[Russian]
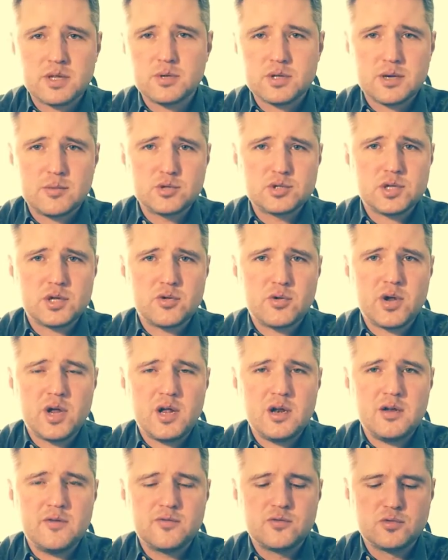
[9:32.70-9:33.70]
Потому что оно
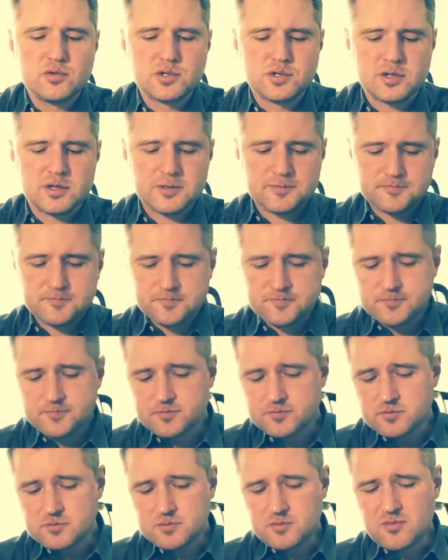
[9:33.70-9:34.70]
реально вкусное.
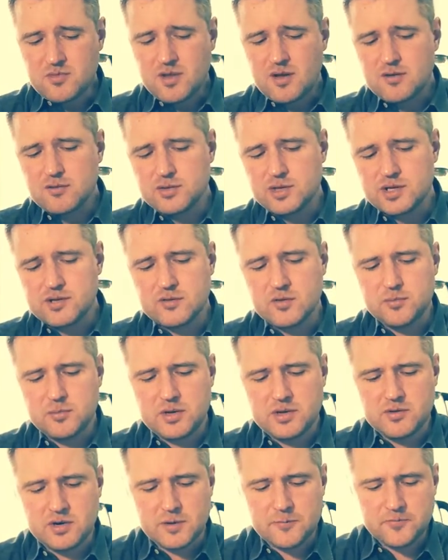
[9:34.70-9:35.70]
Вот этого
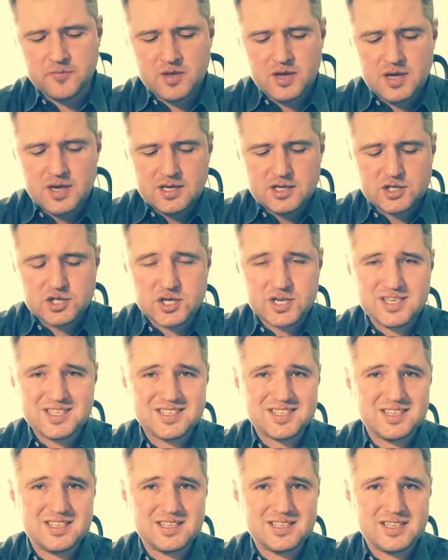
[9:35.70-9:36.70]
пива
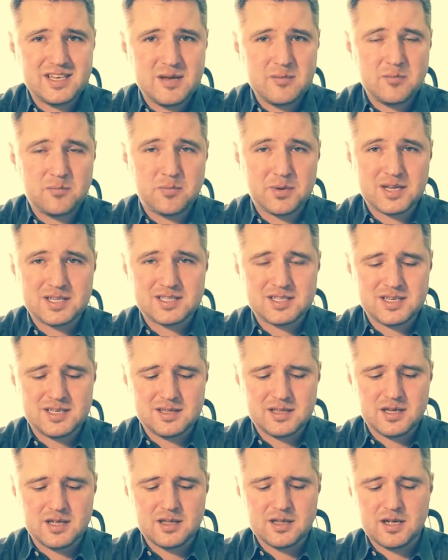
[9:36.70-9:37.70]

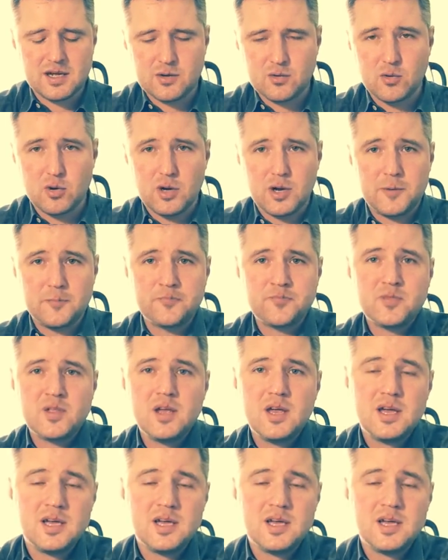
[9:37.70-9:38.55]
6,7% алкоголя.